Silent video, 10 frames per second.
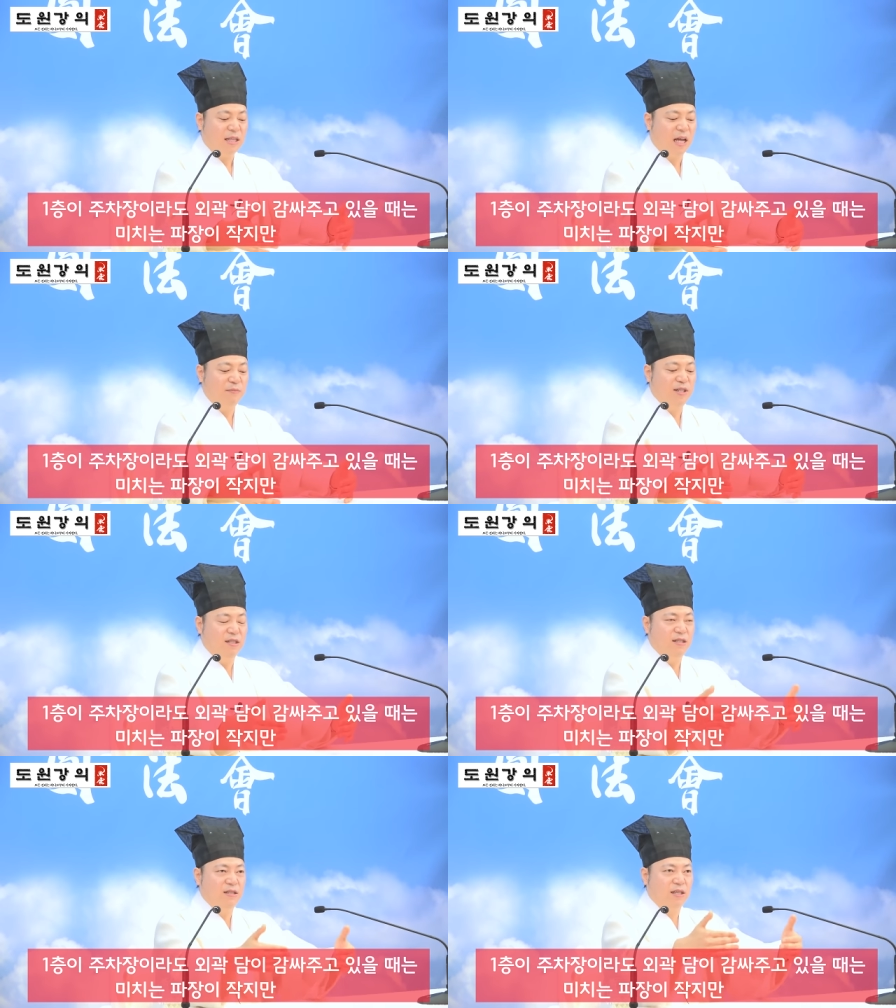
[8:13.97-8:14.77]
담이
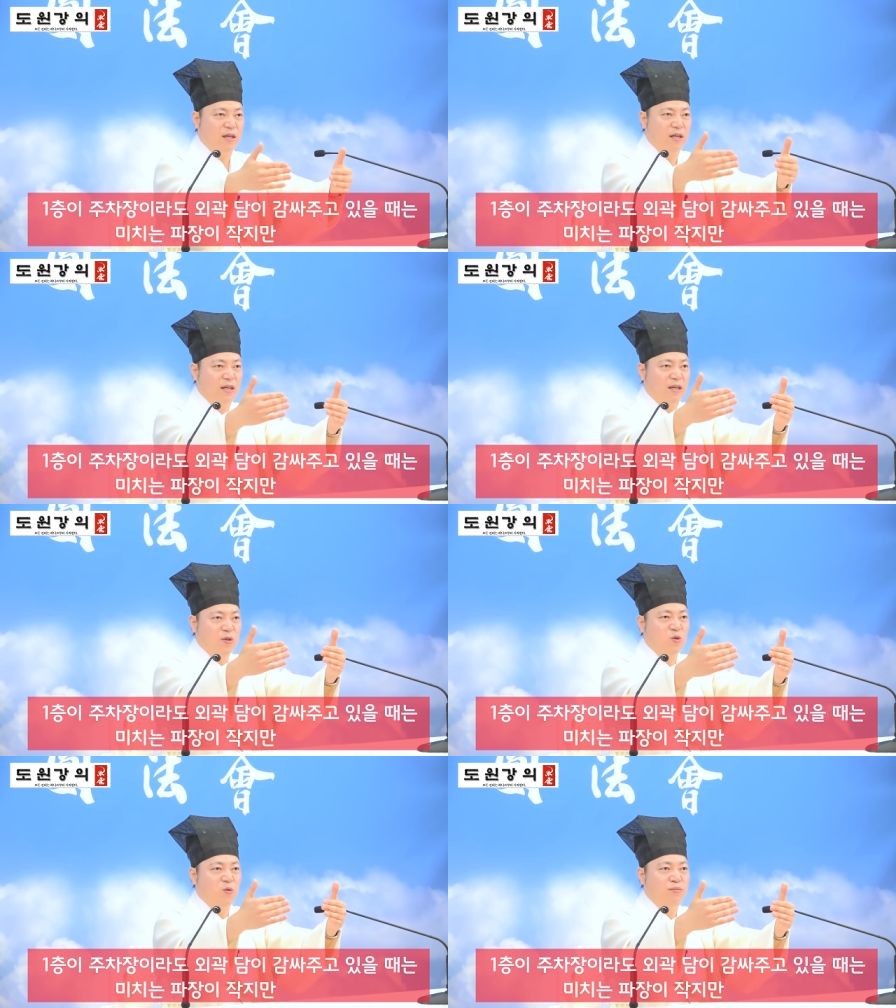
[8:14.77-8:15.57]
이렇게
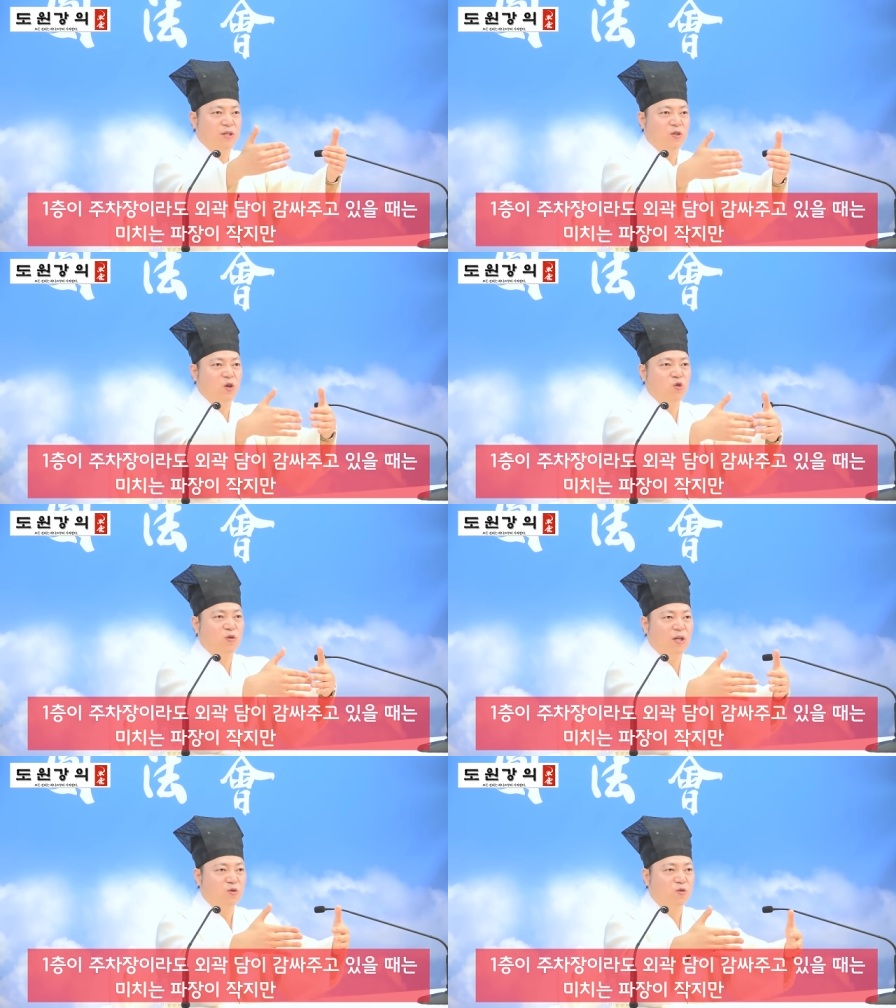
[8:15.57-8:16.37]
높이
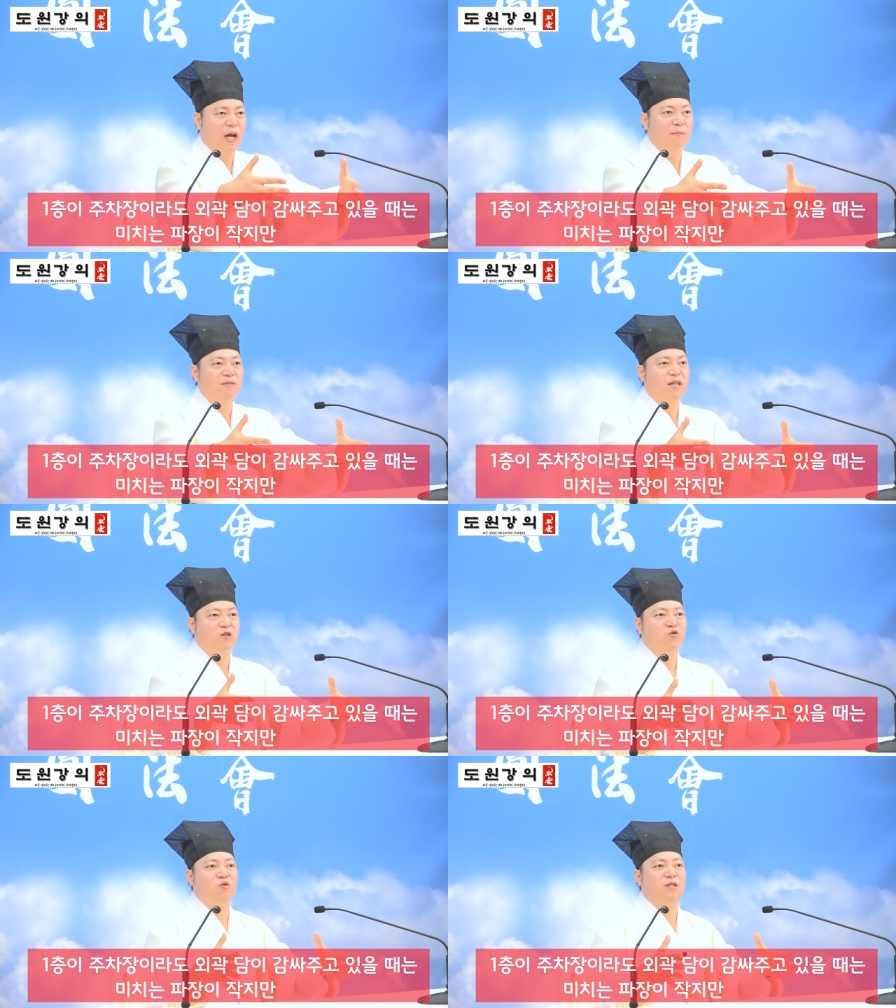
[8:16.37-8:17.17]
쳐져가지고
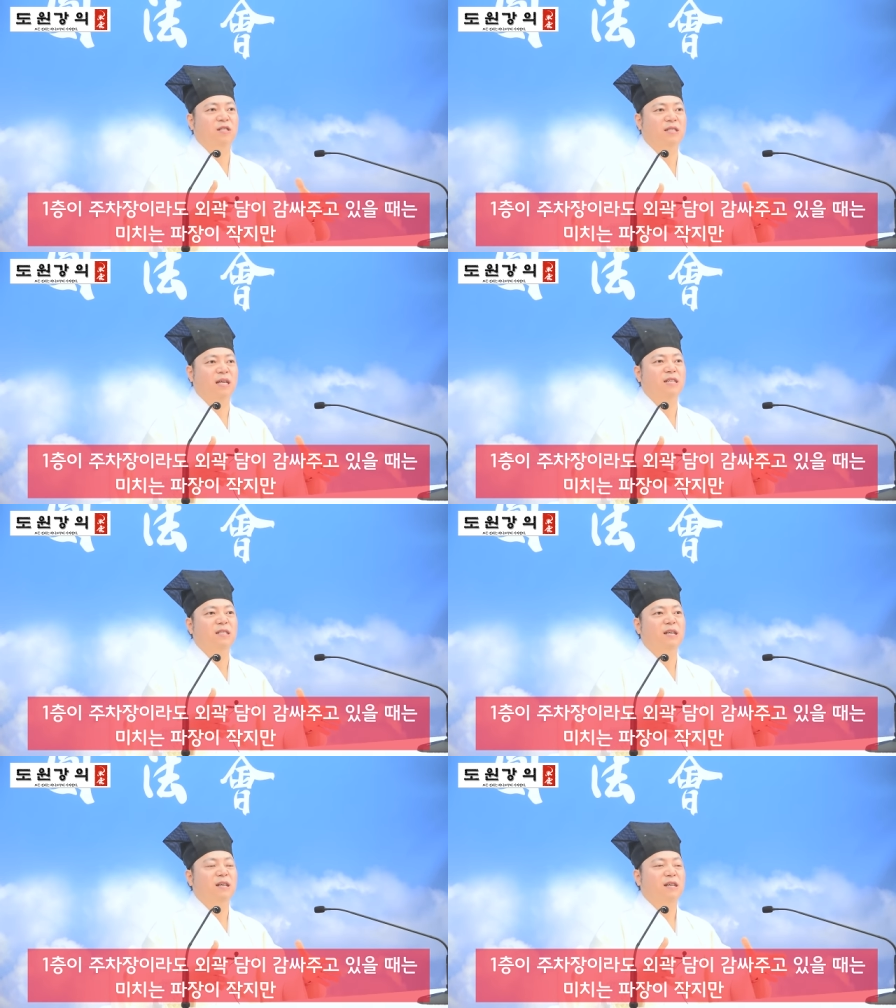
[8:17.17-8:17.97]
감싸주고 있을
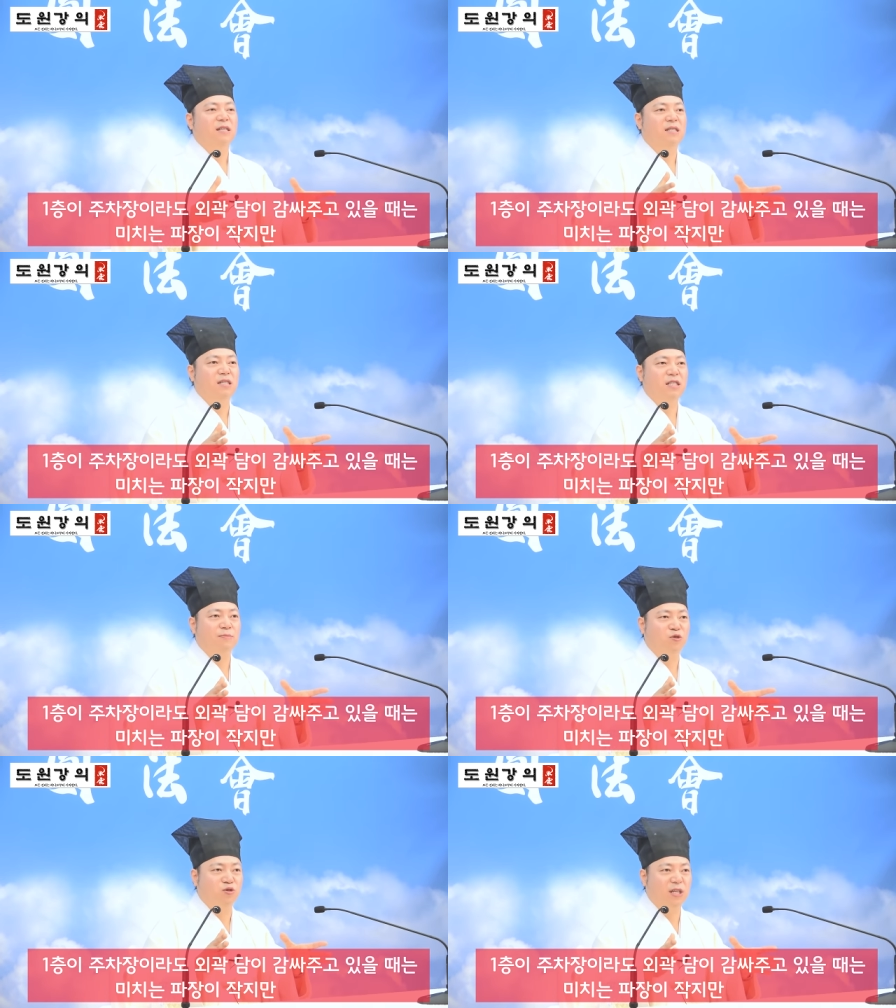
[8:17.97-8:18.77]
때는 그
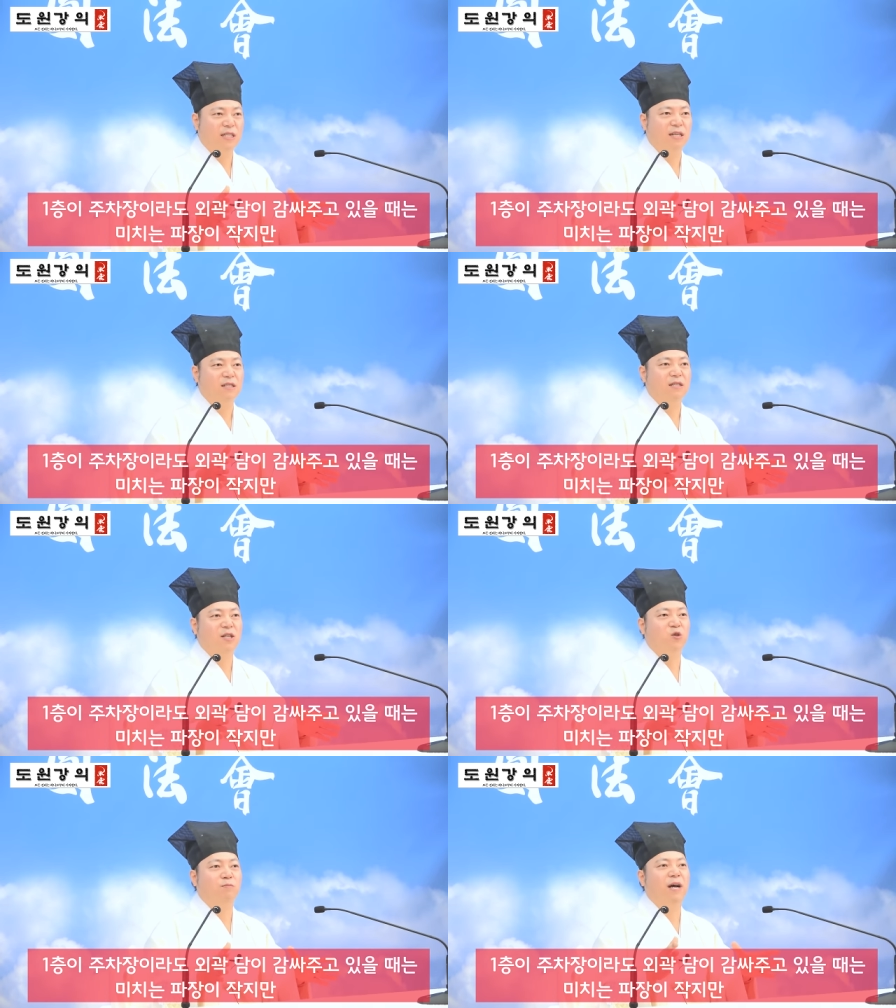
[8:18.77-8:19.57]
집 주차장은
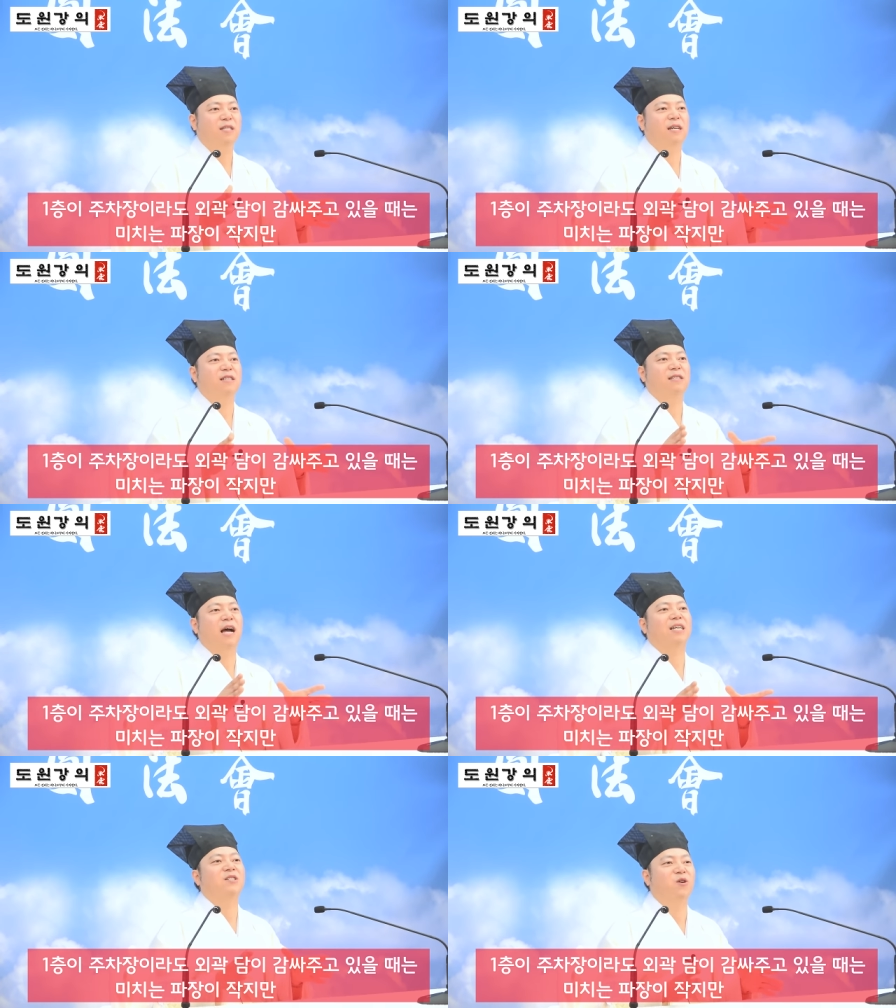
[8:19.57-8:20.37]
그래도 파장이
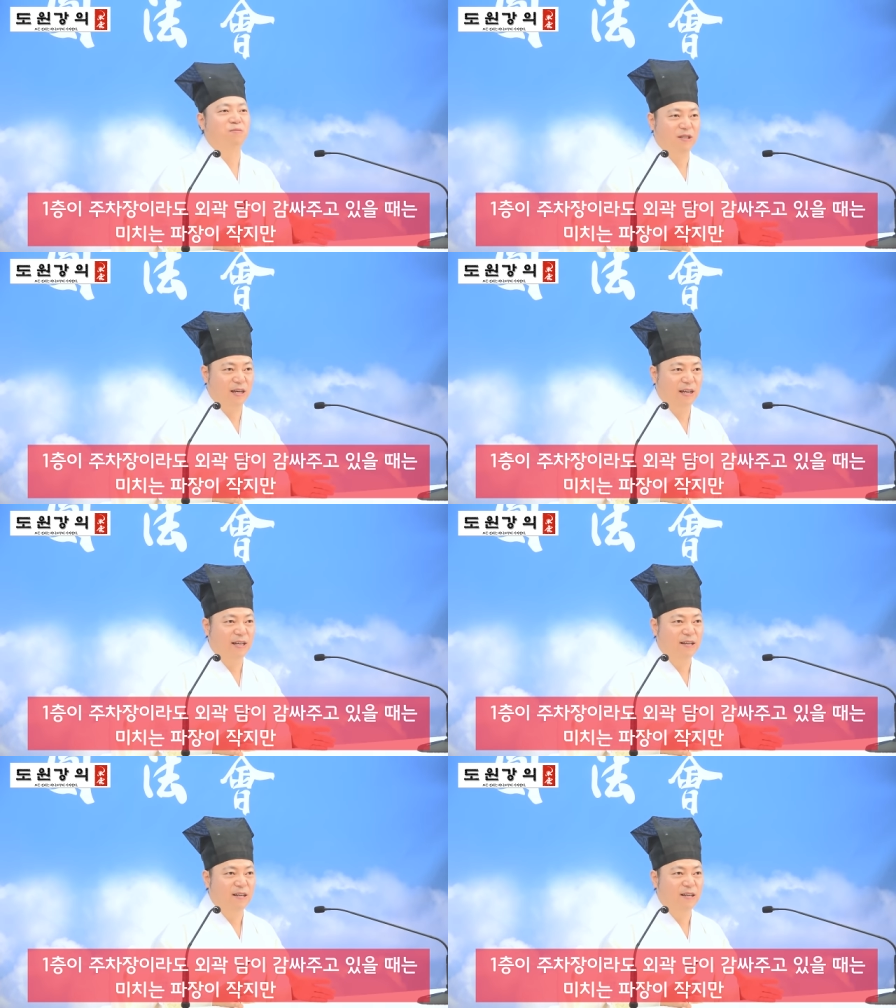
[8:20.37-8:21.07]
작은 겁니다.